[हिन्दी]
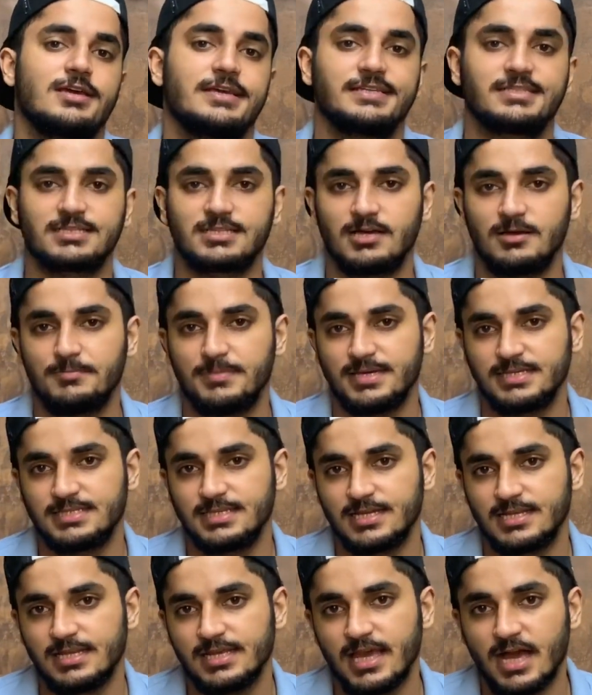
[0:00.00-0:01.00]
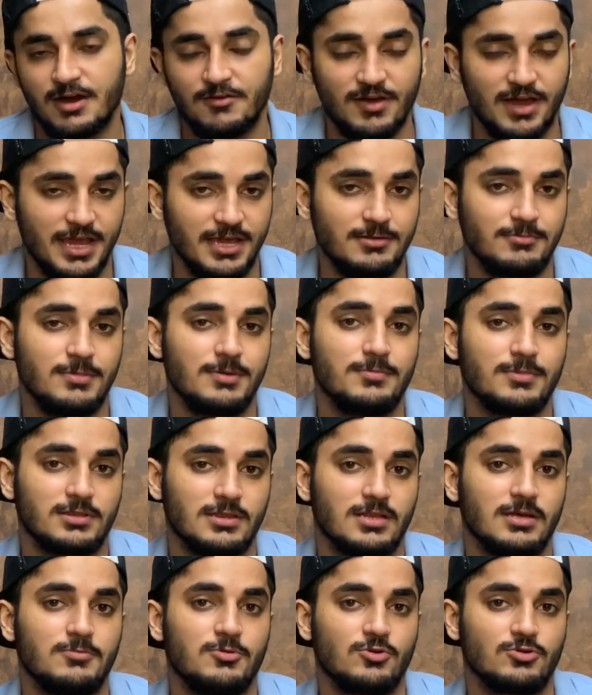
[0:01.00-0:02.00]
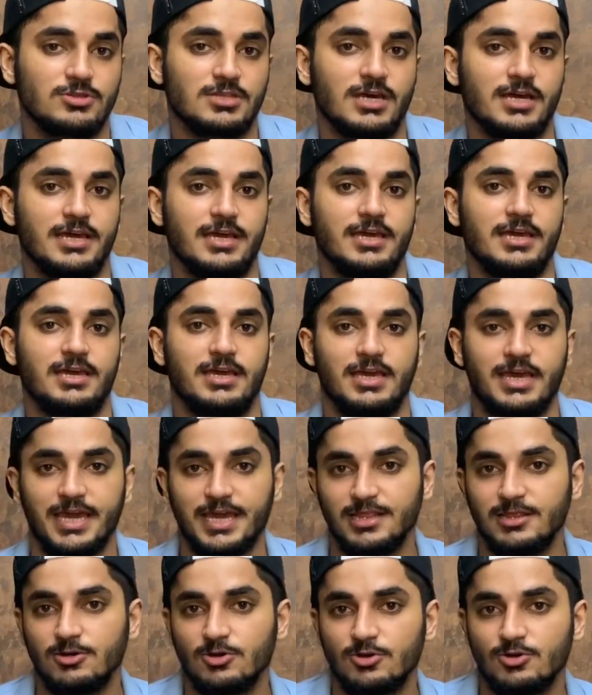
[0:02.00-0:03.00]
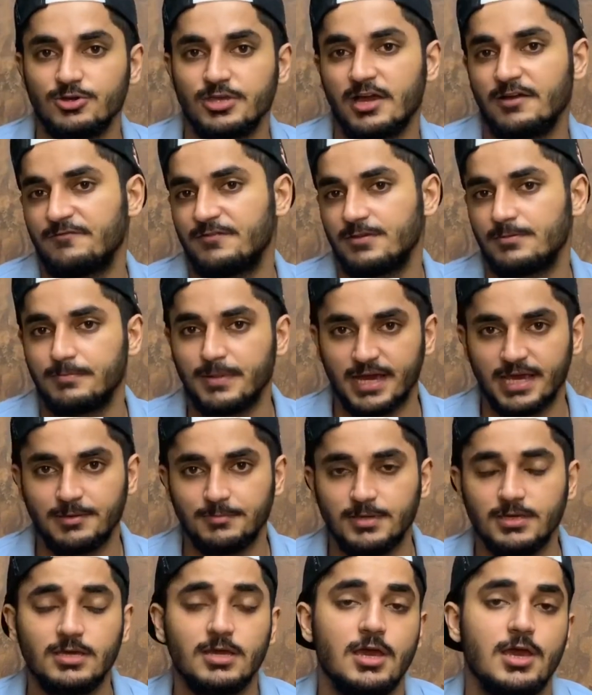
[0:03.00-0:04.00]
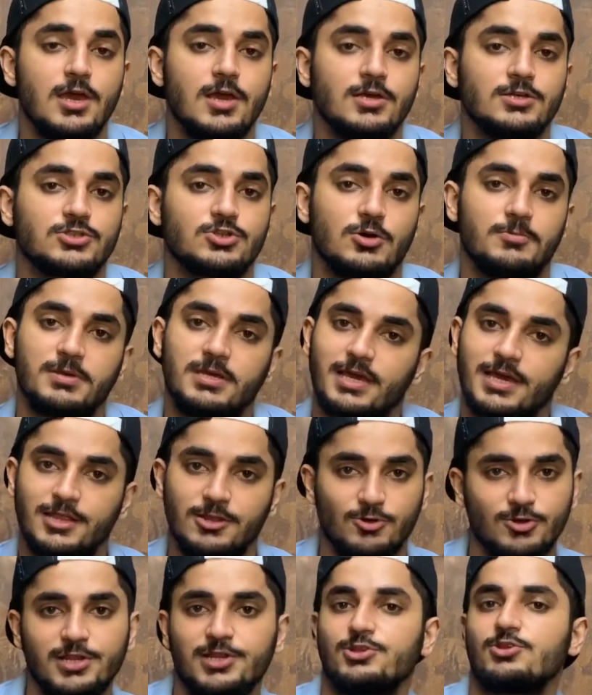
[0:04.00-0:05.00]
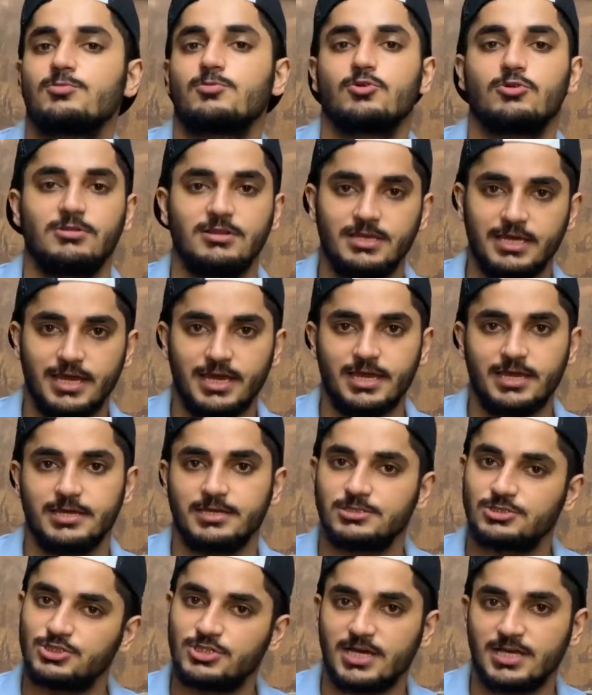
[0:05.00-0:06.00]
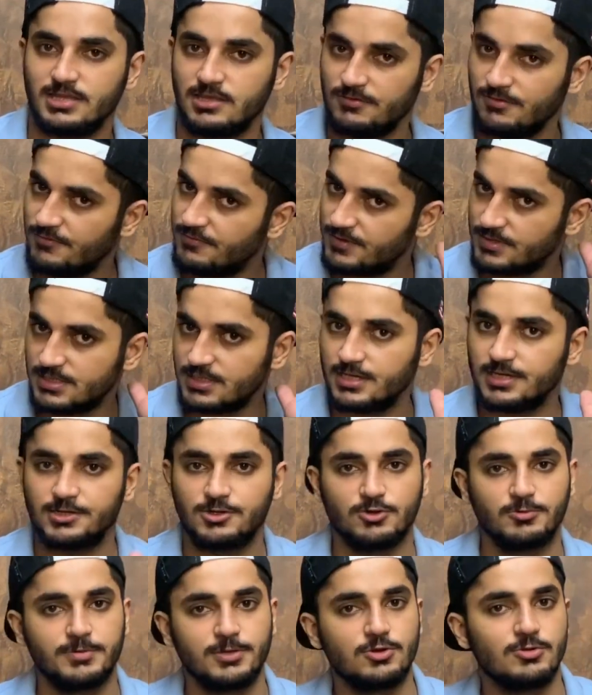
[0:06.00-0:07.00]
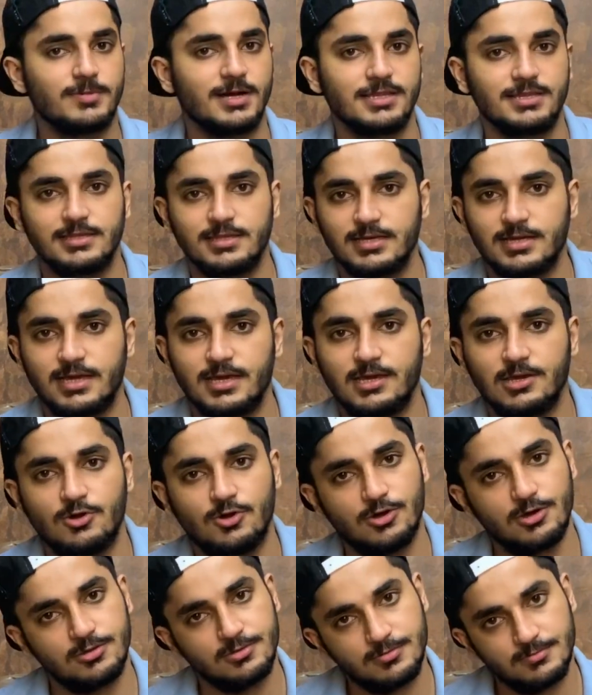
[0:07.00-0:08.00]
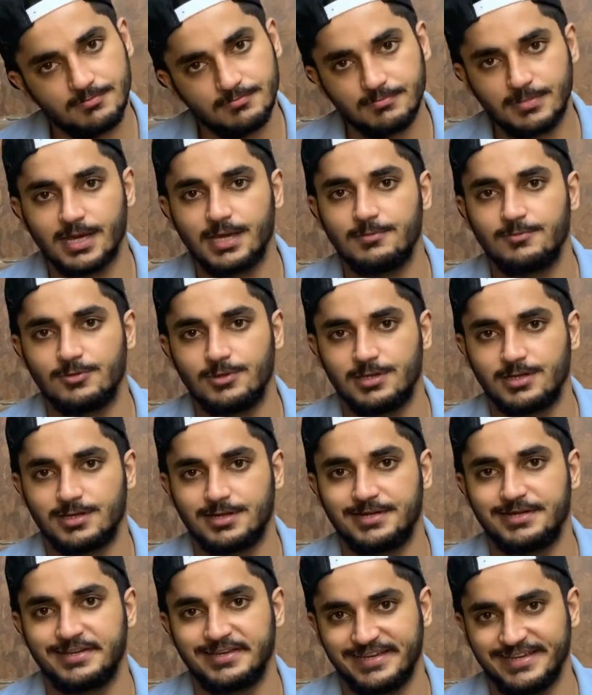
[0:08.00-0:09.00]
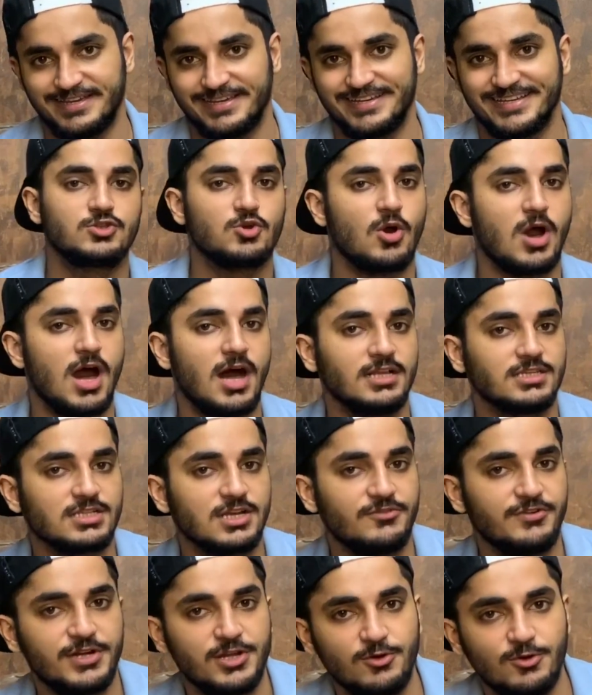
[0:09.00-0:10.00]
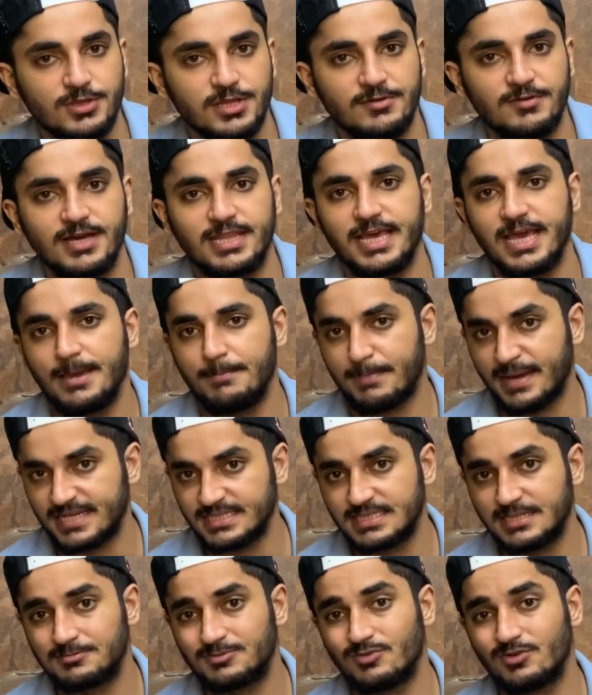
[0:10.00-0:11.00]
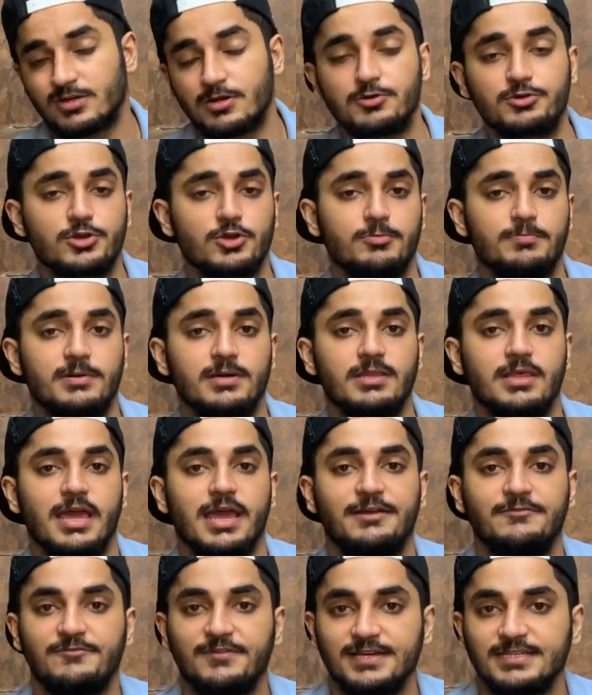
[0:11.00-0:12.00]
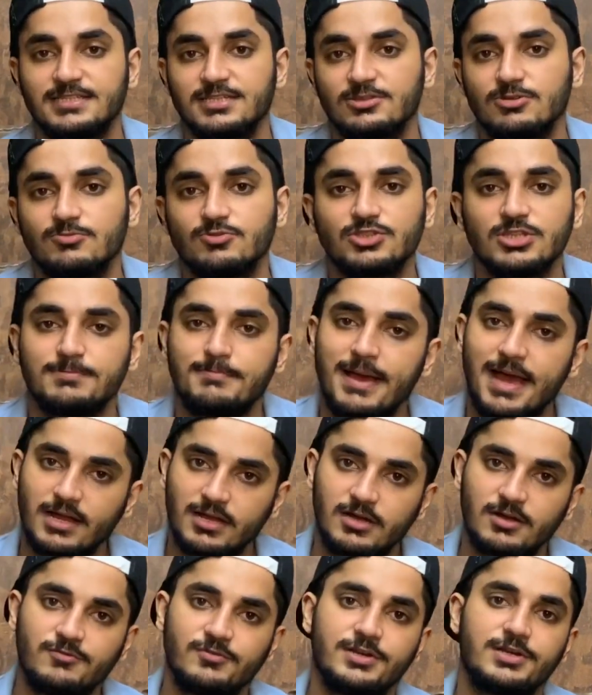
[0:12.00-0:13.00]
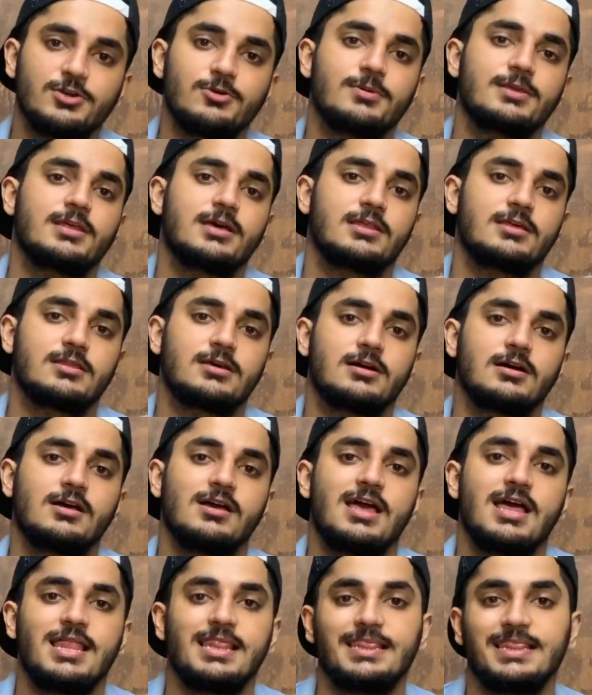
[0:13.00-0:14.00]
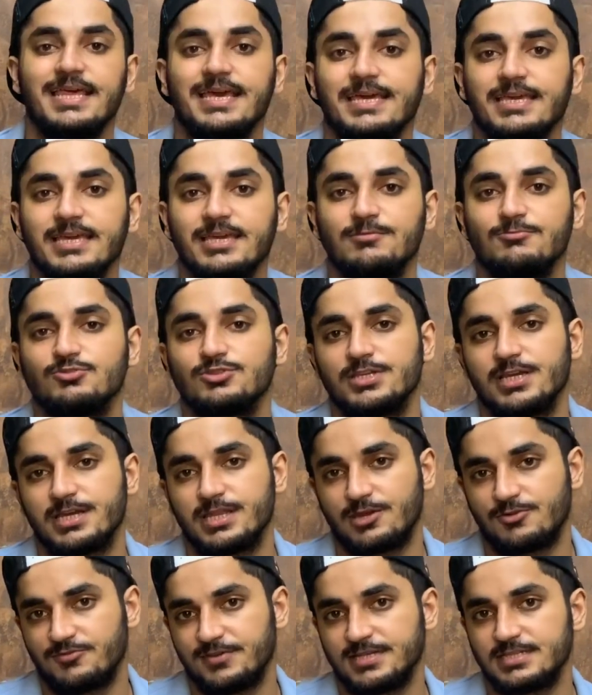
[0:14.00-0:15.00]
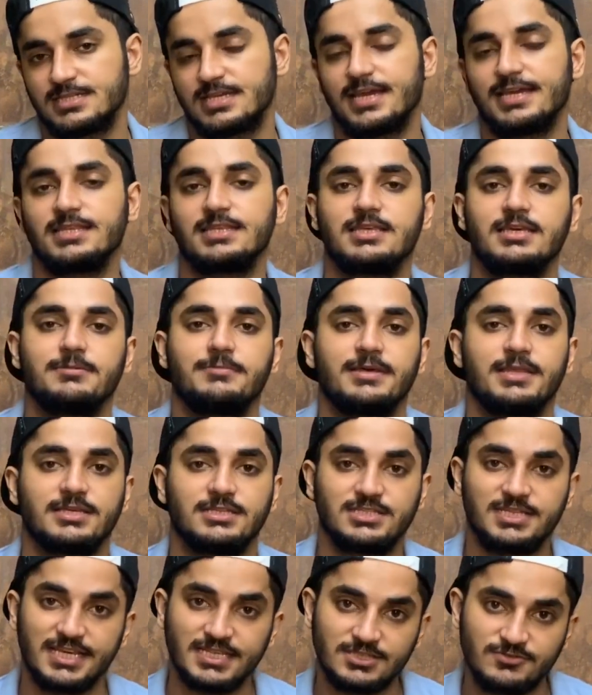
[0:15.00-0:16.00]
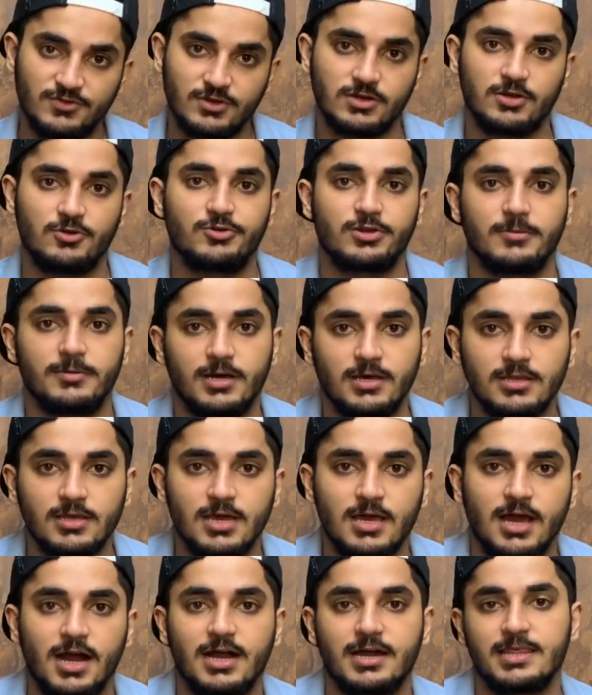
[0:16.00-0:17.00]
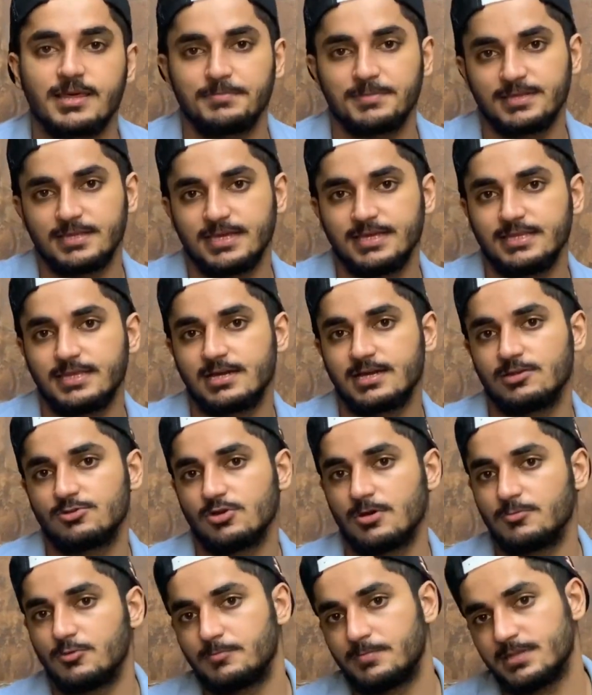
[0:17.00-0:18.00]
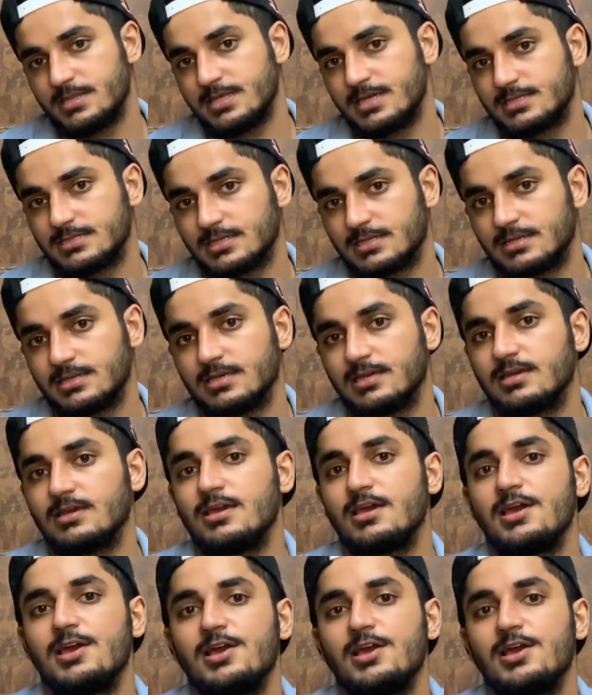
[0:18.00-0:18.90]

इसका बेसिकली हवाइन में मतलब होता है हेलो या फिर बाय भी सो so, अभी हेलो के लिए तो बोल दिया है जाते हुए फिर से ये टोपी घुमा देने का है और बाय बोलने का है ठीक है सो so, आज का वीडियो होने वाला है बाइसेप्स वर्कआउट के ऊपर एंड वैसे तो मुझे बैक का वीडियो बनाना था लेकिन मुझे एक रिक्वेस्ट आई थी मेरे चेस्ट वर्कआउट के बाद अगर आपने नहीं देखा तो आप ऊपर देख सकते हैं